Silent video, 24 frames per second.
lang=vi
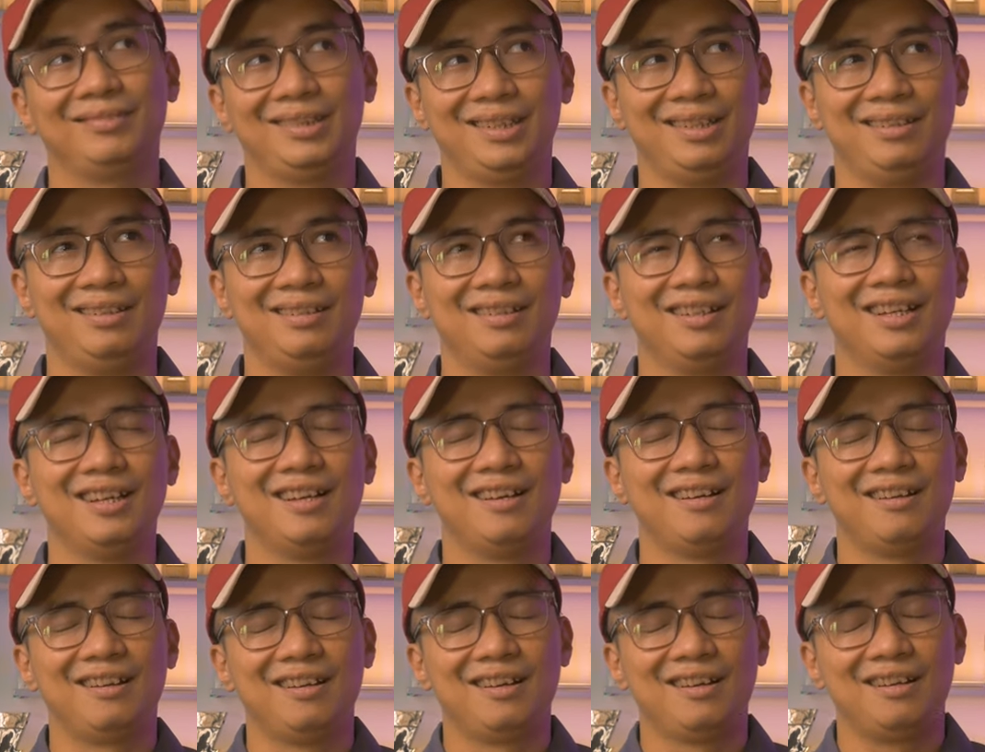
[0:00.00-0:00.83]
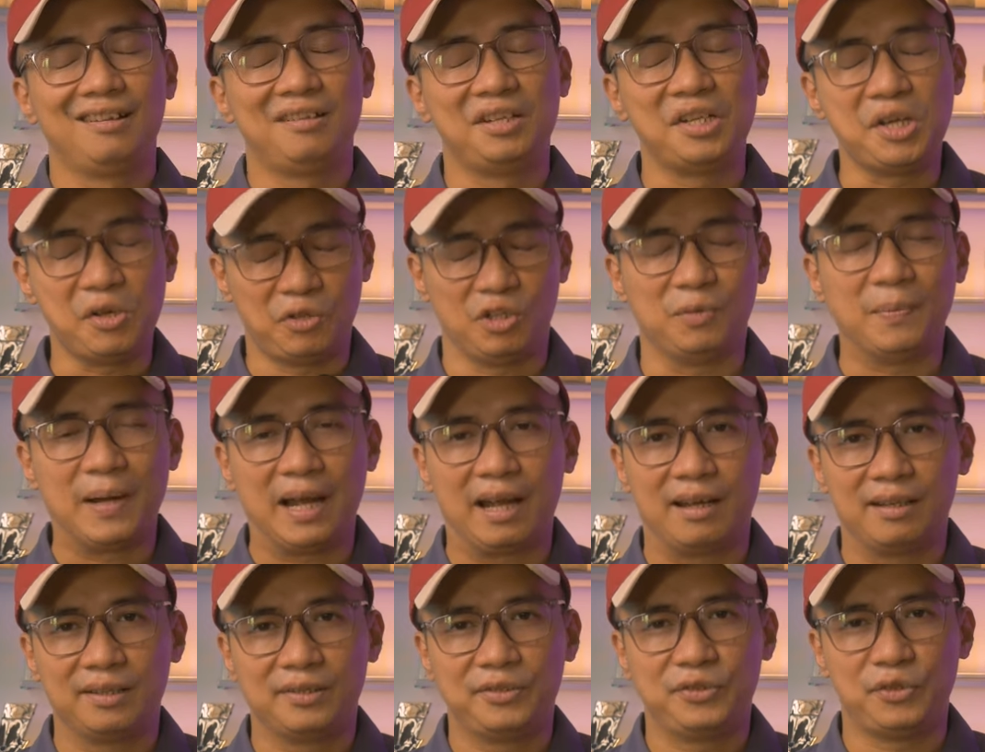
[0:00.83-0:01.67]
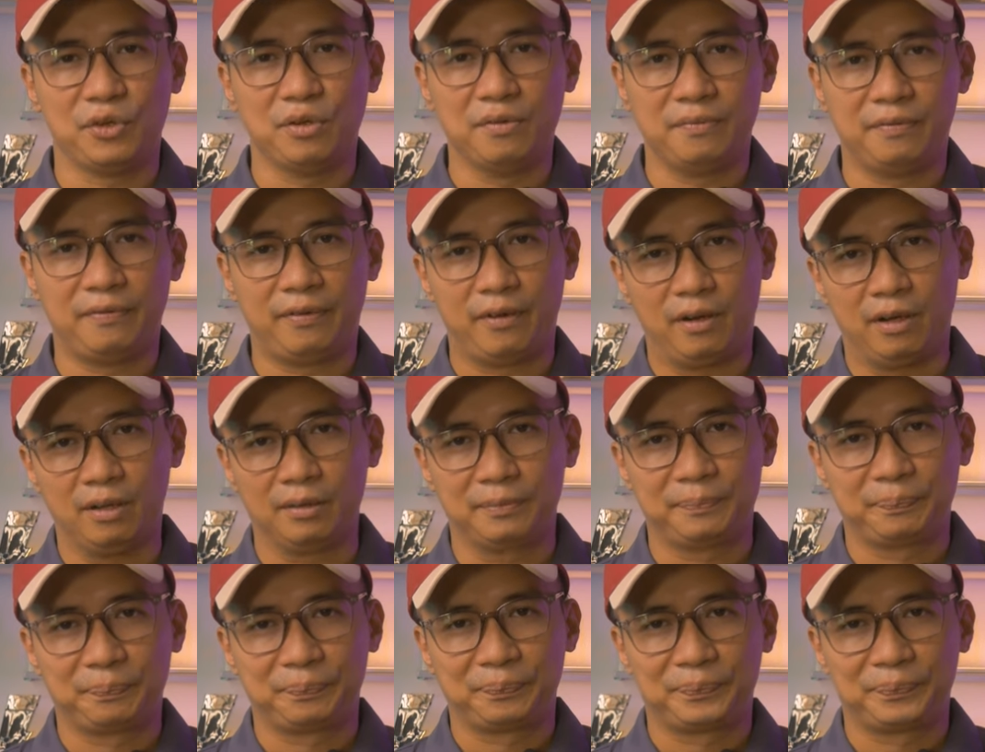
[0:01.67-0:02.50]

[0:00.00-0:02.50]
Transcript: thì thương hiệu thứ ba Tom Ford